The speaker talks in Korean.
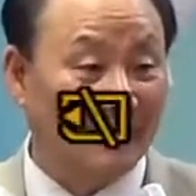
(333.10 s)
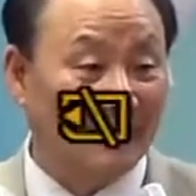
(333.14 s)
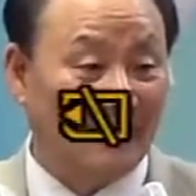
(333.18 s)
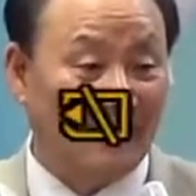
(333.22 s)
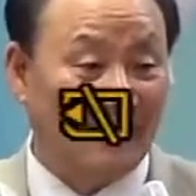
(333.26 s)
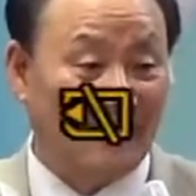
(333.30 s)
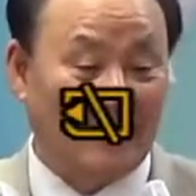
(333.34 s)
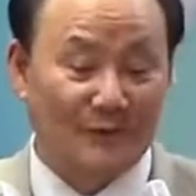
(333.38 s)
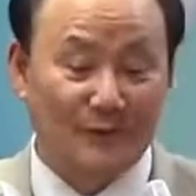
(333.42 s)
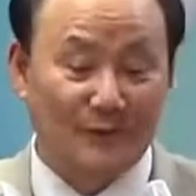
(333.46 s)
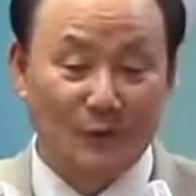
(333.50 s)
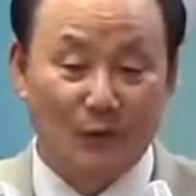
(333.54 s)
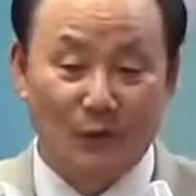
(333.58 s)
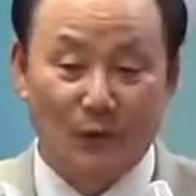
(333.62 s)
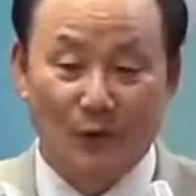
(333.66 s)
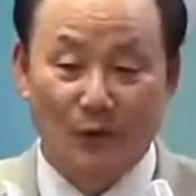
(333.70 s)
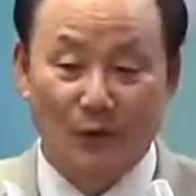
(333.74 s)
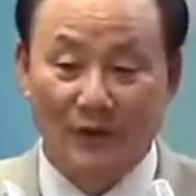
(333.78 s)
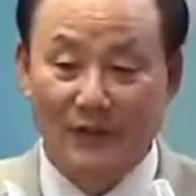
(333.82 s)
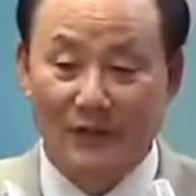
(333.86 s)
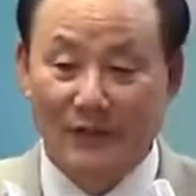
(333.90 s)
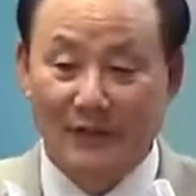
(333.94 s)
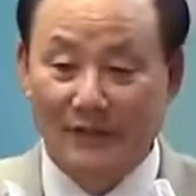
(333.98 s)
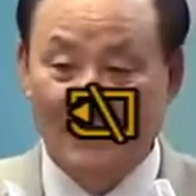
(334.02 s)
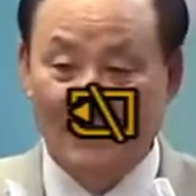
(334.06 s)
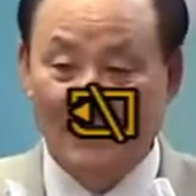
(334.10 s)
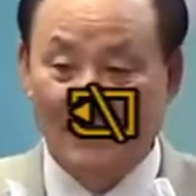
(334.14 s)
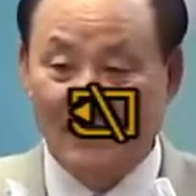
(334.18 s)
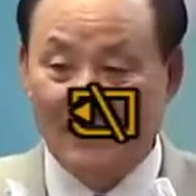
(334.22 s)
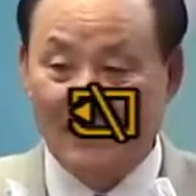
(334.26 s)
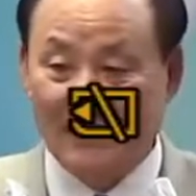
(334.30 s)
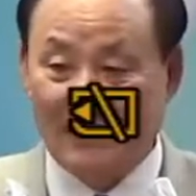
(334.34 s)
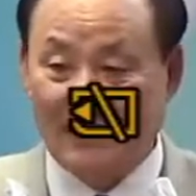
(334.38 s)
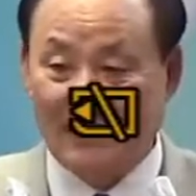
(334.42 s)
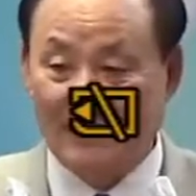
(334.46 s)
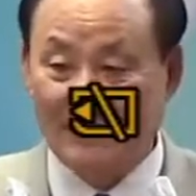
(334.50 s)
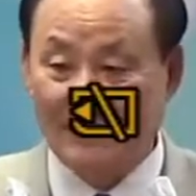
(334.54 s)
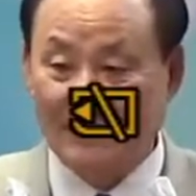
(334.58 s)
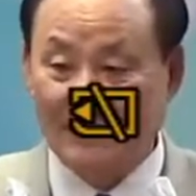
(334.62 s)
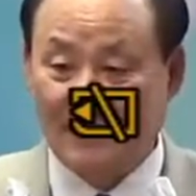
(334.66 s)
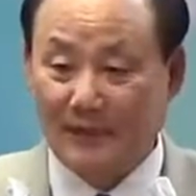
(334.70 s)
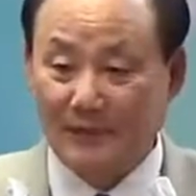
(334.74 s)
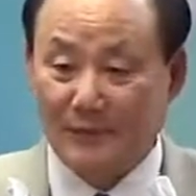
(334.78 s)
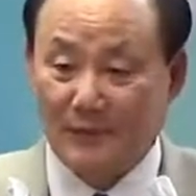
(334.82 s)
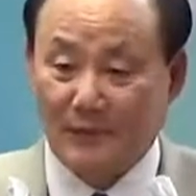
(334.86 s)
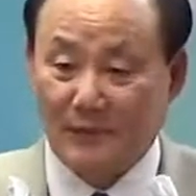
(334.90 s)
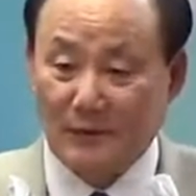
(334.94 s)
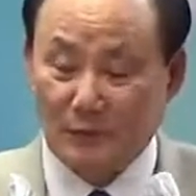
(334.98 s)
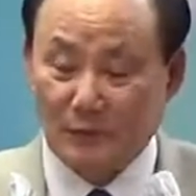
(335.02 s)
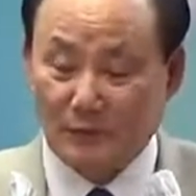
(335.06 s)
그래가지고 같이
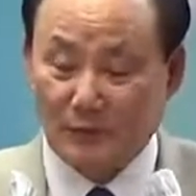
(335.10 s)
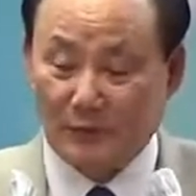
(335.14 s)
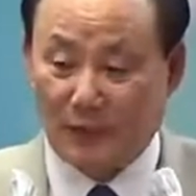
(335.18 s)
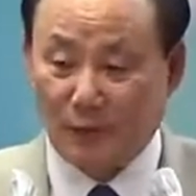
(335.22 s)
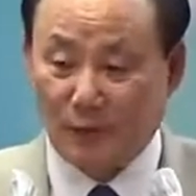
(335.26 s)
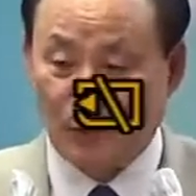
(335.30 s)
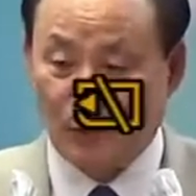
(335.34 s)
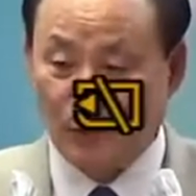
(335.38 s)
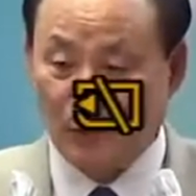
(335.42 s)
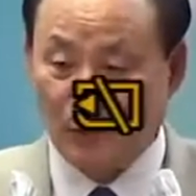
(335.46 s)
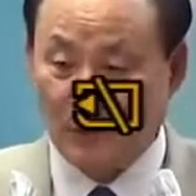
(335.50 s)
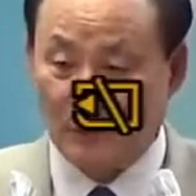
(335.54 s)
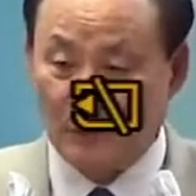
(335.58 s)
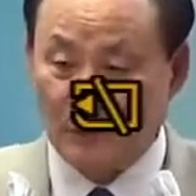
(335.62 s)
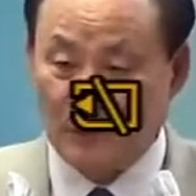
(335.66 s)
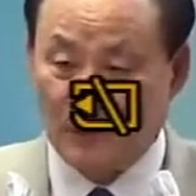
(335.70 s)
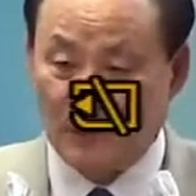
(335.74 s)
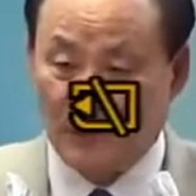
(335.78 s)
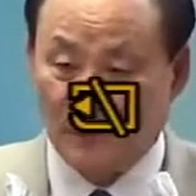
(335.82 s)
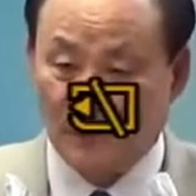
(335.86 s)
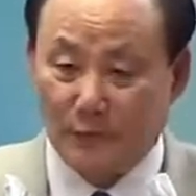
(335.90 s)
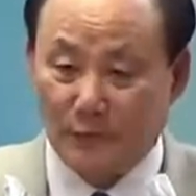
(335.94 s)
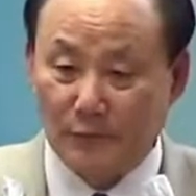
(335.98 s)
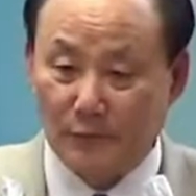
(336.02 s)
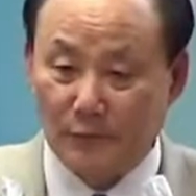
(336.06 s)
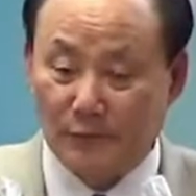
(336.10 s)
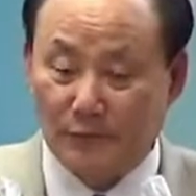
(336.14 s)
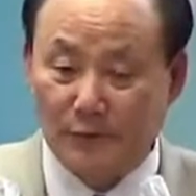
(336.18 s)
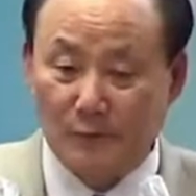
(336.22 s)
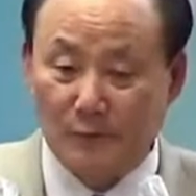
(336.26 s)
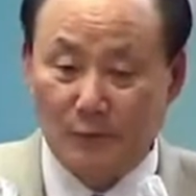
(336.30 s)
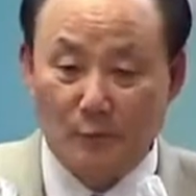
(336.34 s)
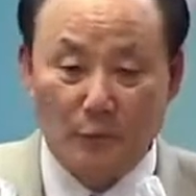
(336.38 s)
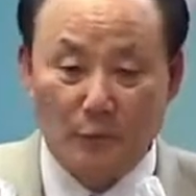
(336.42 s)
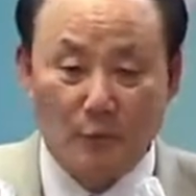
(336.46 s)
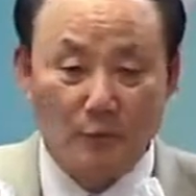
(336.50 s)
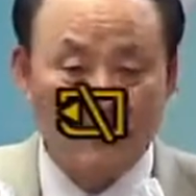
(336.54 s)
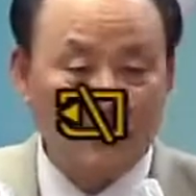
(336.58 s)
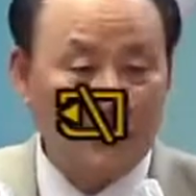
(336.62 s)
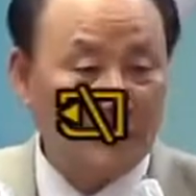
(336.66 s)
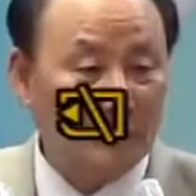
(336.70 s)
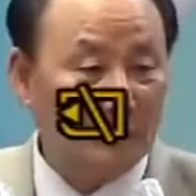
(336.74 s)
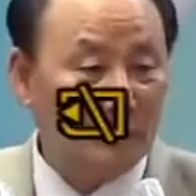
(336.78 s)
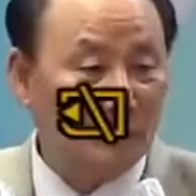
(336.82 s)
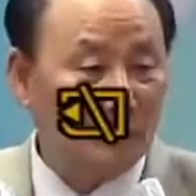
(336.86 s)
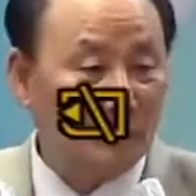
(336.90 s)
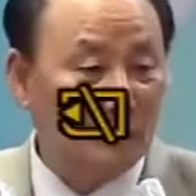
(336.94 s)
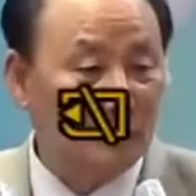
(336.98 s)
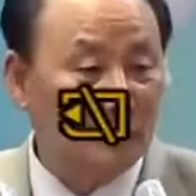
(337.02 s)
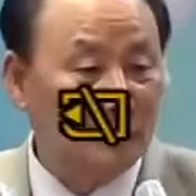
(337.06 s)
갔던 장로님 세 분 그리고 목사님
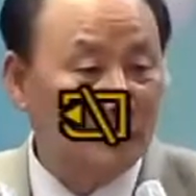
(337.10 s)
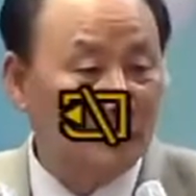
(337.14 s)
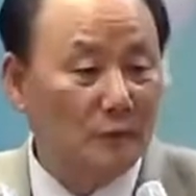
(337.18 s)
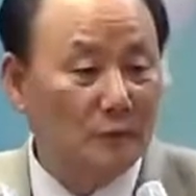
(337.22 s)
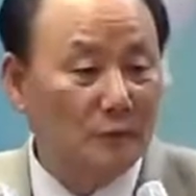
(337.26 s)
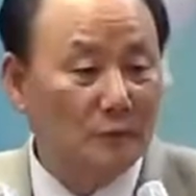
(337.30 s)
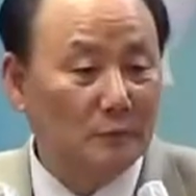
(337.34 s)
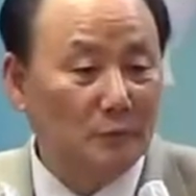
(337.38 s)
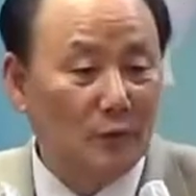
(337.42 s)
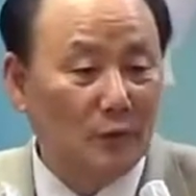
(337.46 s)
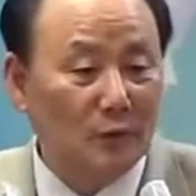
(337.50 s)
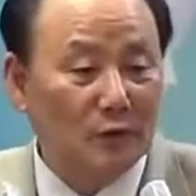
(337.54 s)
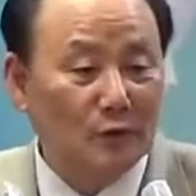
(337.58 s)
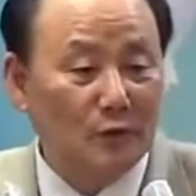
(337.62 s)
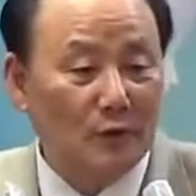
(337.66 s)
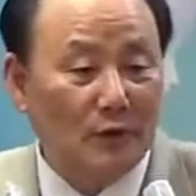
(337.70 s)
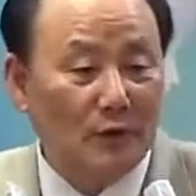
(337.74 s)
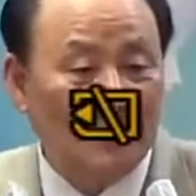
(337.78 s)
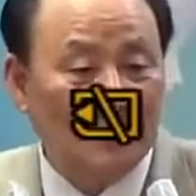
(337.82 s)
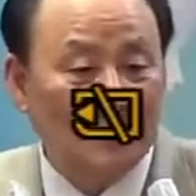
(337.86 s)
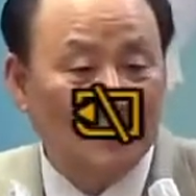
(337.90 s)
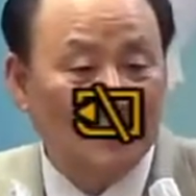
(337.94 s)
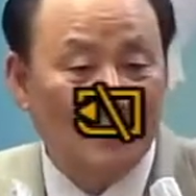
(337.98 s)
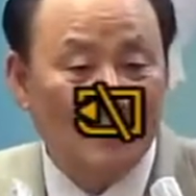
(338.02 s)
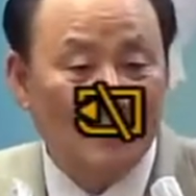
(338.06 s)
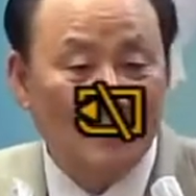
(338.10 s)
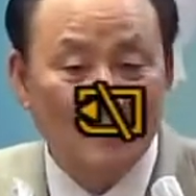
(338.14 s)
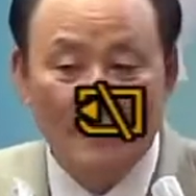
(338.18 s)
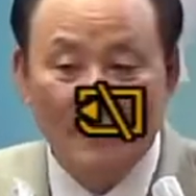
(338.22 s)
두 분은 멀쩡한데